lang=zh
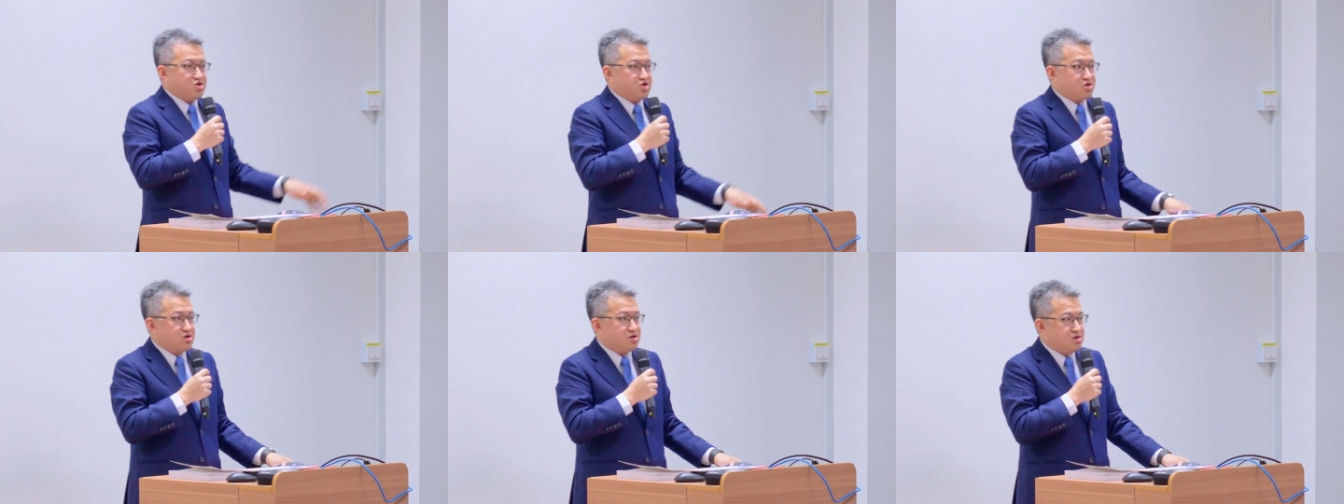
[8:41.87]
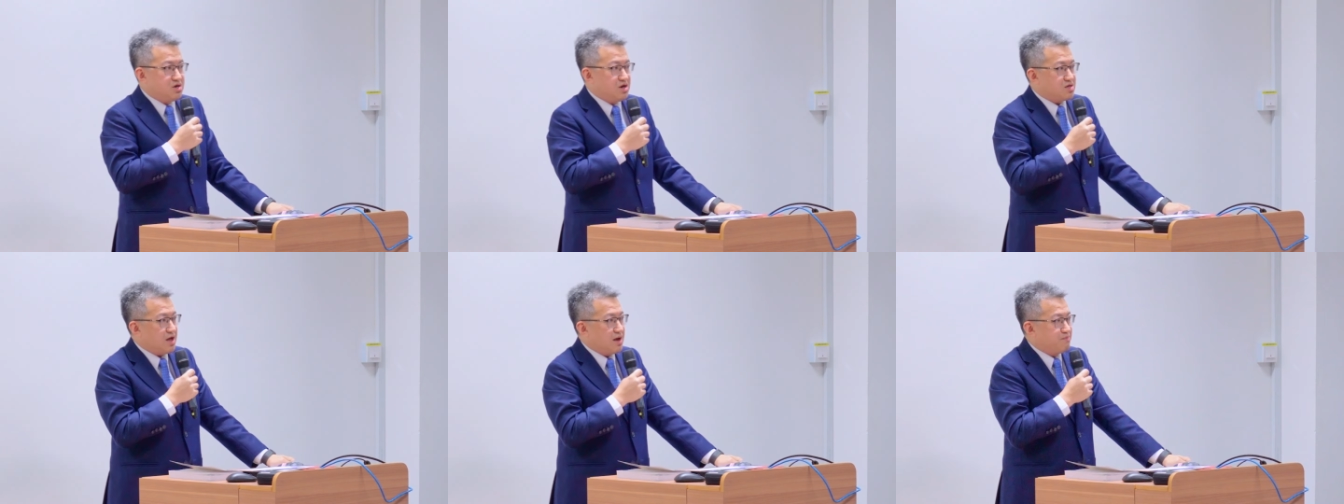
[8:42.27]
企
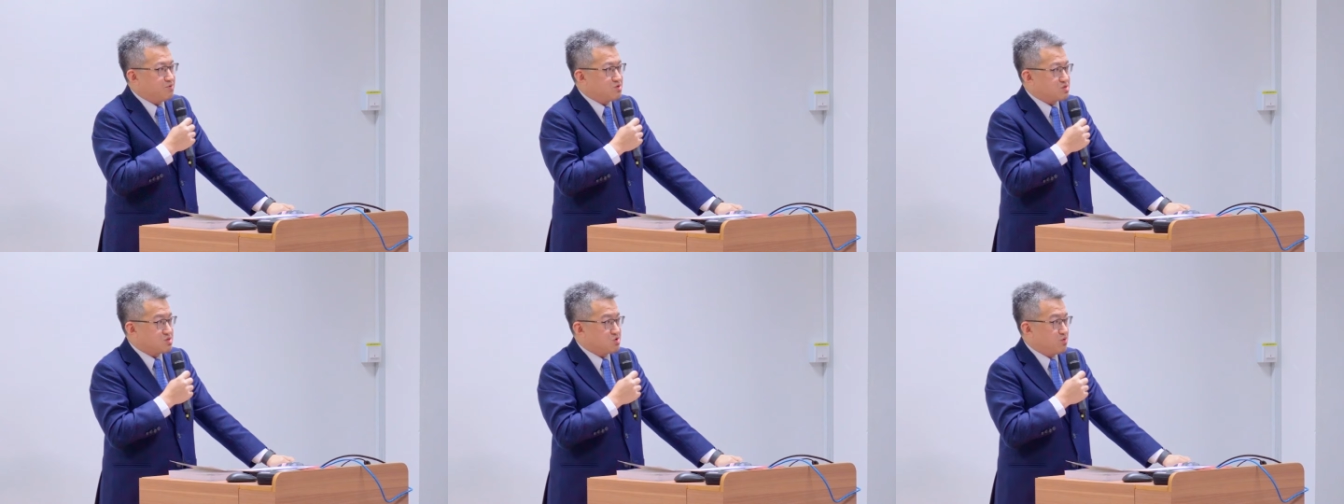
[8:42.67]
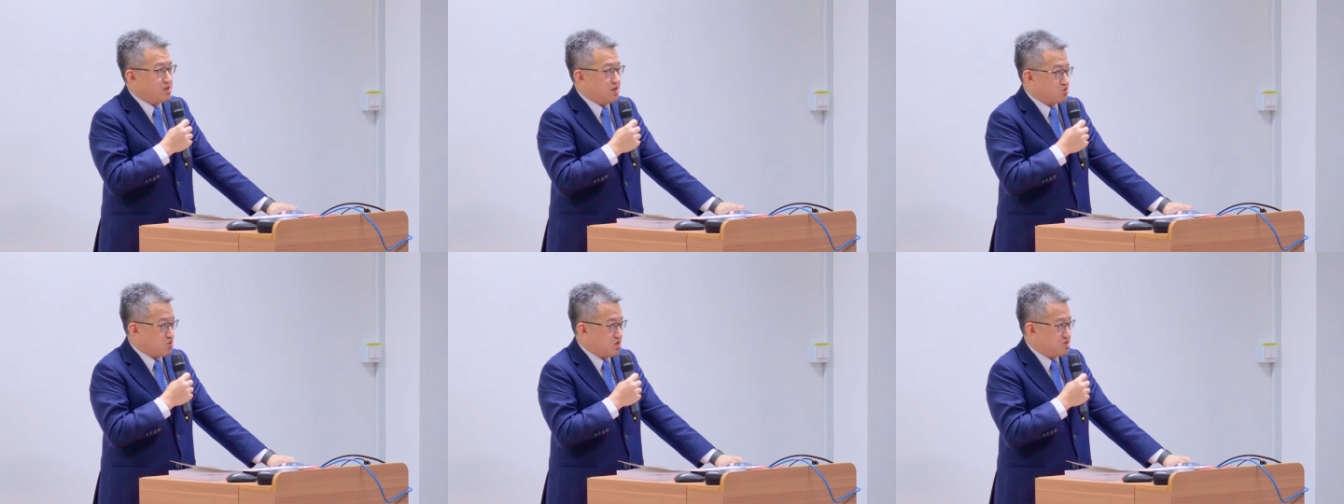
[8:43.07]
业它不只是为
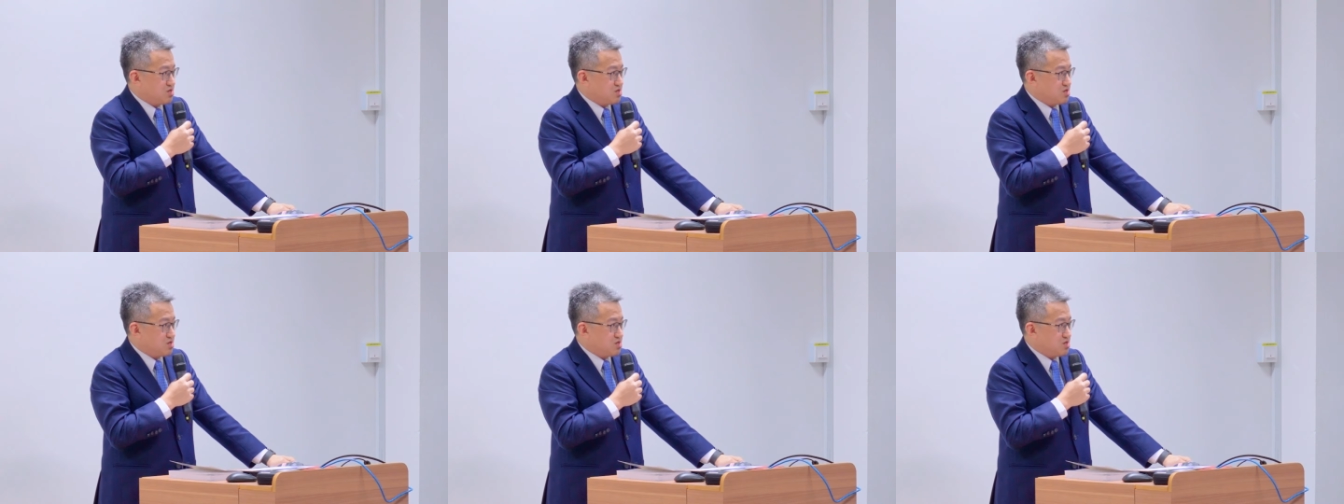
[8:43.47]
了赚